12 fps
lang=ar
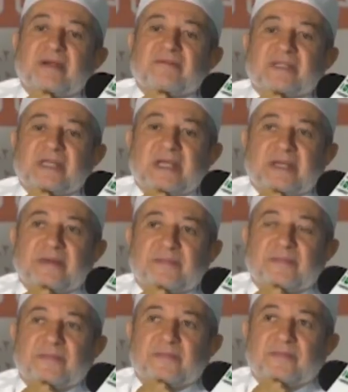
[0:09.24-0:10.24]
نفسه
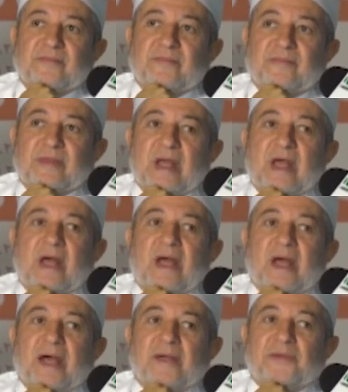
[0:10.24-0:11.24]

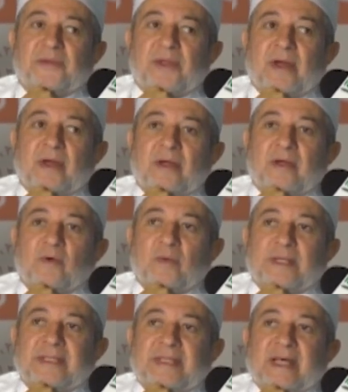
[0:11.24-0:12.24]
الطاء
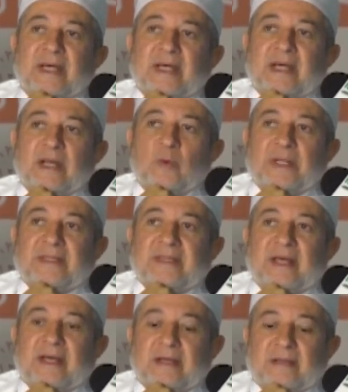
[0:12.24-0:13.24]
والدال
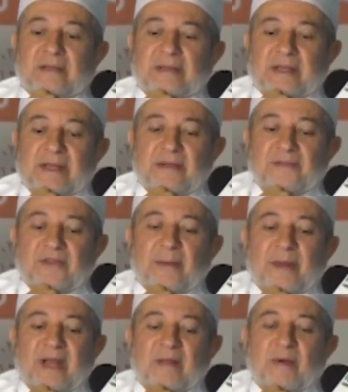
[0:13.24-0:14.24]
والتاء
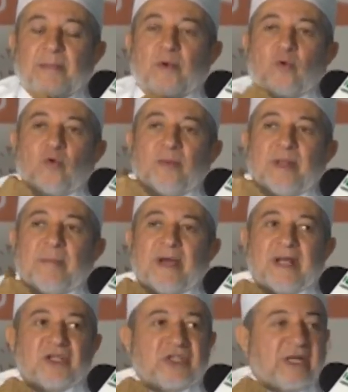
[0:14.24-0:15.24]
طبعا لما بيقولوا من
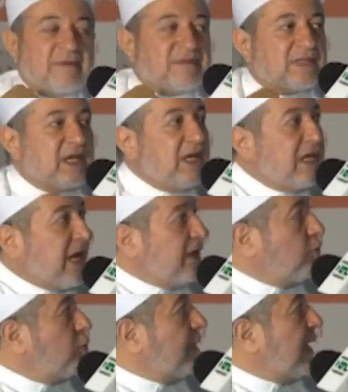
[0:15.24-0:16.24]
المخرج نفسه
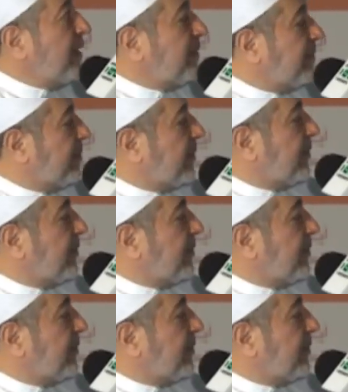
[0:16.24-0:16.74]
يعنون